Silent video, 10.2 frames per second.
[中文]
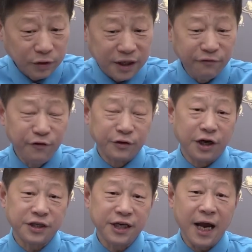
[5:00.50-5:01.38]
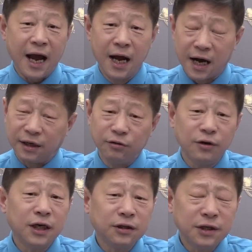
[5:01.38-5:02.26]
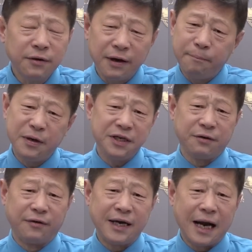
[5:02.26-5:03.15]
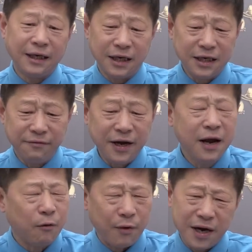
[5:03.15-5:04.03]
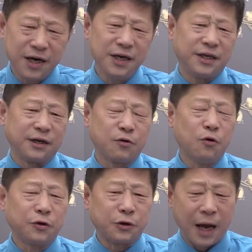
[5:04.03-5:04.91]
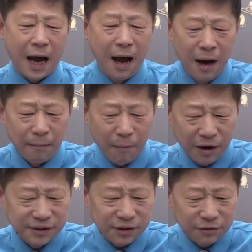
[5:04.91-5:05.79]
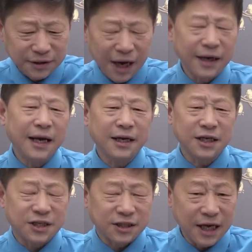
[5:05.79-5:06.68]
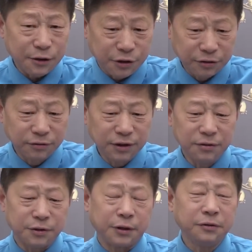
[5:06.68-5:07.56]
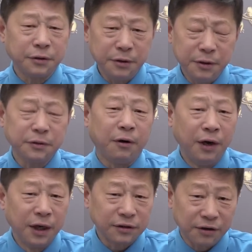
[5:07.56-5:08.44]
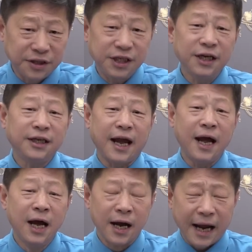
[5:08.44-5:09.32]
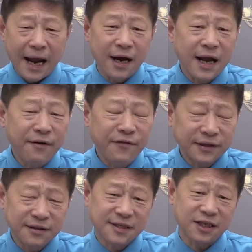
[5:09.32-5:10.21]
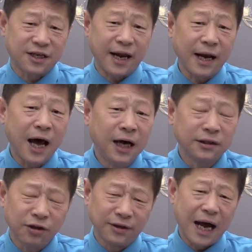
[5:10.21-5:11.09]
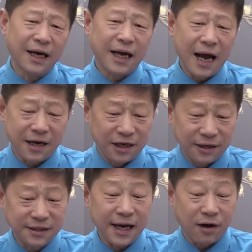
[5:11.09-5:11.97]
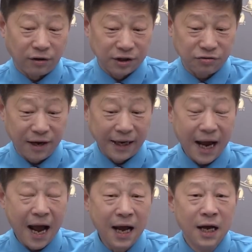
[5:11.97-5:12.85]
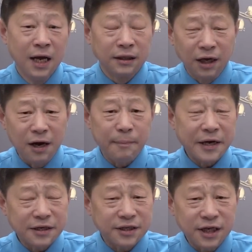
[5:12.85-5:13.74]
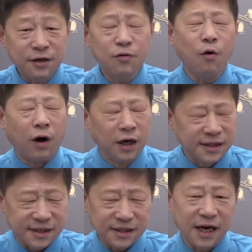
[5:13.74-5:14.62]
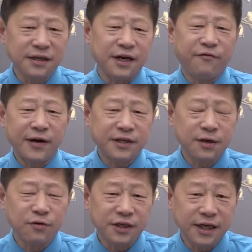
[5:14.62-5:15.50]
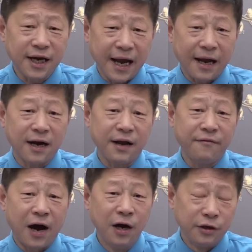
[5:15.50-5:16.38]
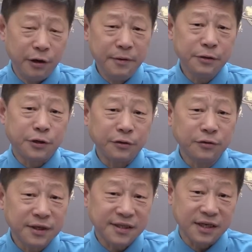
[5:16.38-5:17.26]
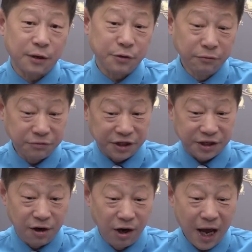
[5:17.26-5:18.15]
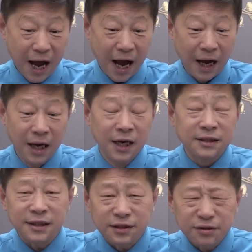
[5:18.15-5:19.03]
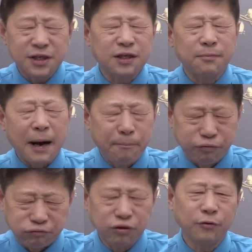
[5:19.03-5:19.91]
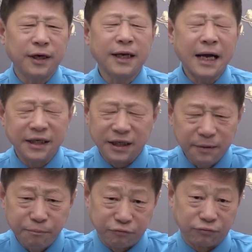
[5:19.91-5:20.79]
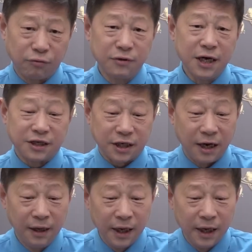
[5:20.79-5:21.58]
提枫桥经验，很多人都认为不以为然的，认为文革已经过去了，毛泽东当年那个时代群众斗群众的运动，到今天改革开放都四十年了。到哪里还可能再搞得出来呢？特别是经过思想解放，经过现在改革开放，人民群众的思想觉悟提高了，这都是什么？普通人呢？你的普通认识。